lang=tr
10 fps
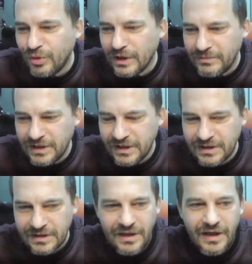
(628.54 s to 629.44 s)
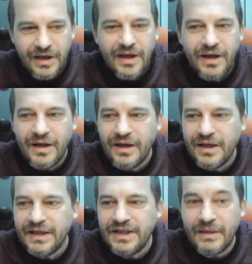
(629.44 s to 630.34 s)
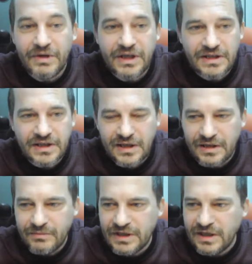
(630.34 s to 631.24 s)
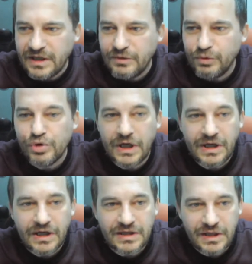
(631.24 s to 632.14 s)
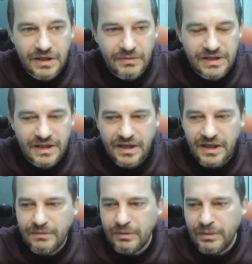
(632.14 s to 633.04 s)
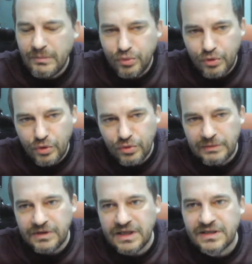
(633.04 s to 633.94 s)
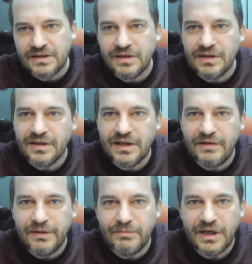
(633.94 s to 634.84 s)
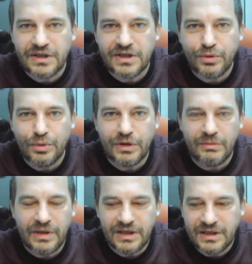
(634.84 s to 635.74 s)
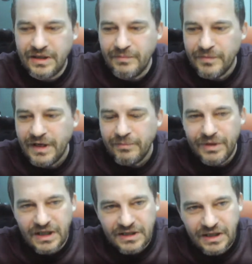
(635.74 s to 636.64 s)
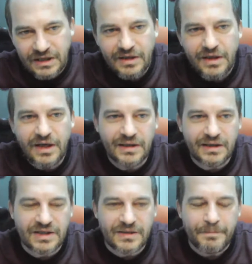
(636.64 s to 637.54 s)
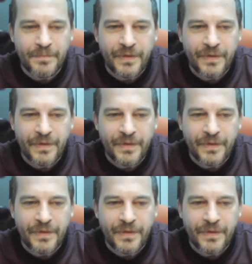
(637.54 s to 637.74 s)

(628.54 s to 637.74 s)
Olabilir e, gemi kazaları mesela, uçak kazaları mesela. Ama ben bu konuda biraz e, kafam karışık, onu da belirteyim. Birazdan anlatacağım.